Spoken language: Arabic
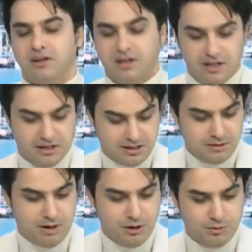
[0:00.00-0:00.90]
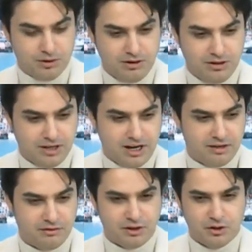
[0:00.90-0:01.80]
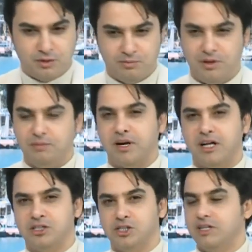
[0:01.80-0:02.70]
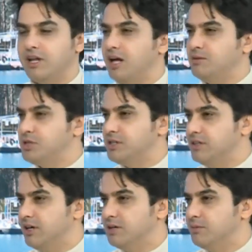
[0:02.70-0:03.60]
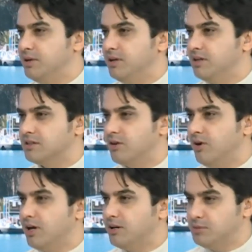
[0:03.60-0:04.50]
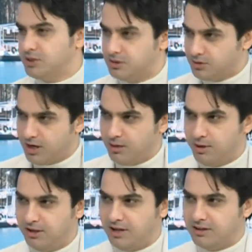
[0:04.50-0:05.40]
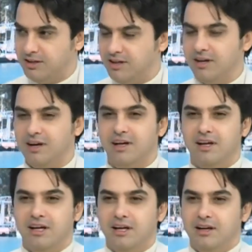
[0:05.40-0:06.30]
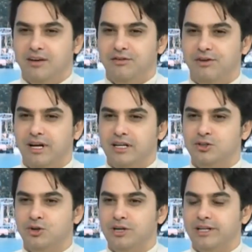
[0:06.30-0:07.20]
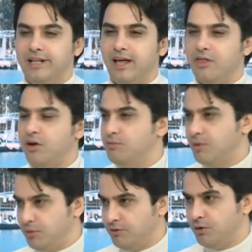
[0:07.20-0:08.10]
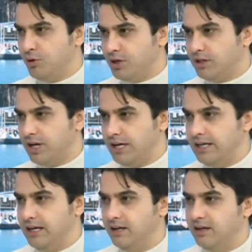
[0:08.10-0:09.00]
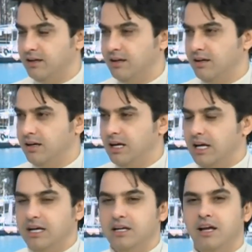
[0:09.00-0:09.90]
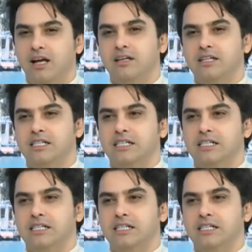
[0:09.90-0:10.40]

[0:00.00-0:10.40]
خلي اعطيك معلومه تدري انا يعني في يوم من المرات كنت دا امشي يعني بالشوارع بشارع بغداد فجوني ثلاثه هم من الفنون القتاليه يعني